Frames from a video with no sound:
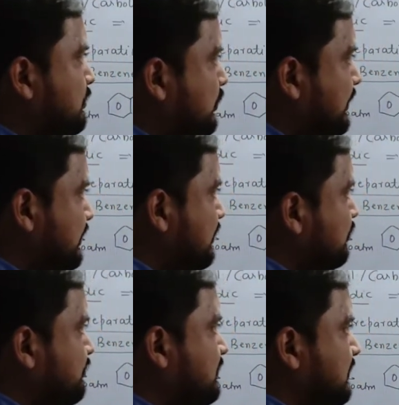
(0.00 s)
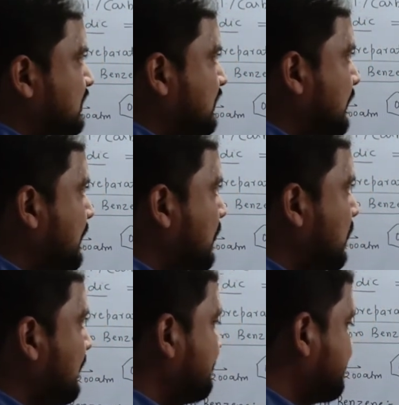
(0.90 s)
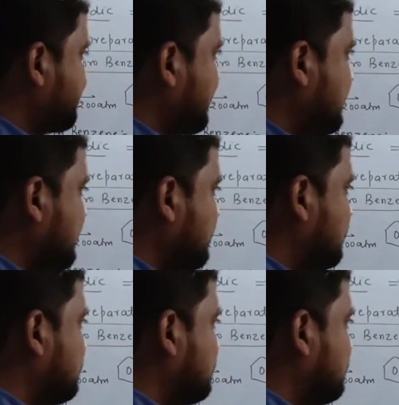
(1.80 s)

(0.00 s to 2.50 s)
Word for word: प्रोडक्ट के रूप में मिलते हैं ठीक